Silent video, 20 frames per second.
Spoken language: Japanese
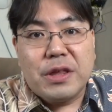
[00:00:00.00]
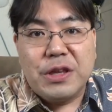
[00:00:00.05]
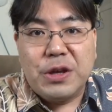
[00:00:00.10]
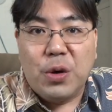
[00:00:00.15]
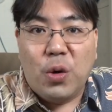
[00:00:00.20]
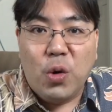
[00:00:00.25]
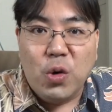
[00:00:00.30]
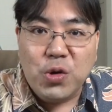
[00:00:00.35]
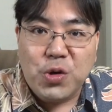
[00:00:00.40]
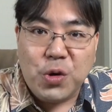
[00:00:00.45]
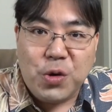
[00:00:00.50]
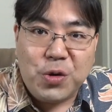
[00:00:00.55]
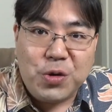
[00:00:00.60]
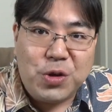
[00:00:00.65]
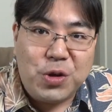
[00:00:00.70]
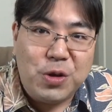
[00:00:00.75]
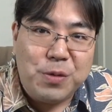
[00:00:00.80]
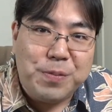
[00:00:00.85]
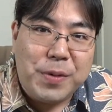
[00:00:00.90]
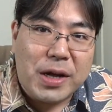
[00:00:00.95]
日本食
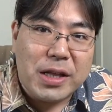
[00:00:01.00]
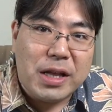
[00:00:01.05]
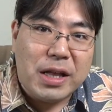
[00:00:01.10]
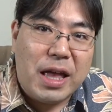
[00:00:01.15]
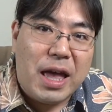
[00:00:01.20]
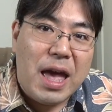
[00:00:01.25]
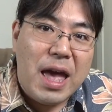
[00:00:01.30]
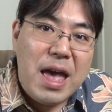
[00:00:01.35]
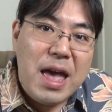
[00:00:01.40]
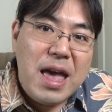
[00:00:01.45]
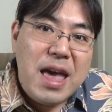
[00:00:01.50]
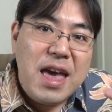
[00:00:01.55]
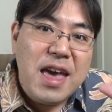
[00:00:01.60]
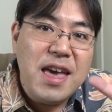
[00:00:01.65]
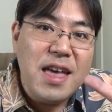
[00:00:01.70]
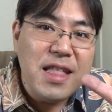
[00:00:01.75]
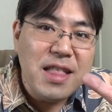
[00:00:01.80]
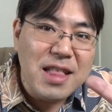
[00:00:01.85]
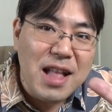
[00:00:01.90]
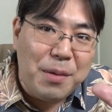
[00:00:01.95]
スーパーでね、
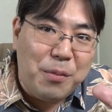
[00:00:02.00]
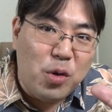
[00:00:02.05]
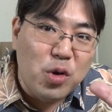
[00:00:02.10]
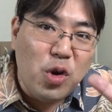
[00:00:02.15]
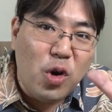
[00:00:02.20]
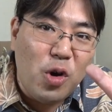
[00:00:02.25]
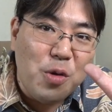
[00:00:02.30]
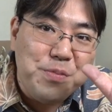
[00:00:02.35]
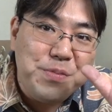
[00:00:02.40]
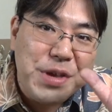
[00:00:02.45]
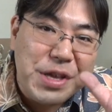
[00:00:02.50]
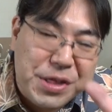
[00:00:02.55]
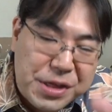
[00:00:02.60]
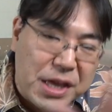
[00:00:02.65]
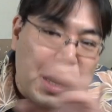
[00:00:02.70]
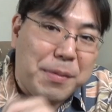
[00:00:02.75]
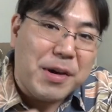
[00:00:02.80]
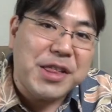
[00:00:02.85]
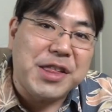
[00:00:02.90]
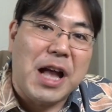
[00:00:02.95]
変なものを見
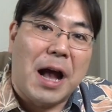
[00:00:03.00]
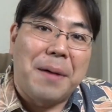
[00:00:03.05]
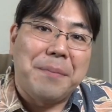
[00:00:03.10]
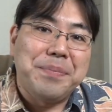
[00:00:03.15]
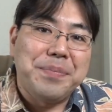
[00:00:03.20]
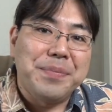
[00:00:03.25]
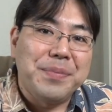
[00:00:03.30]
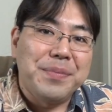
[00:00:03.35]
つけました。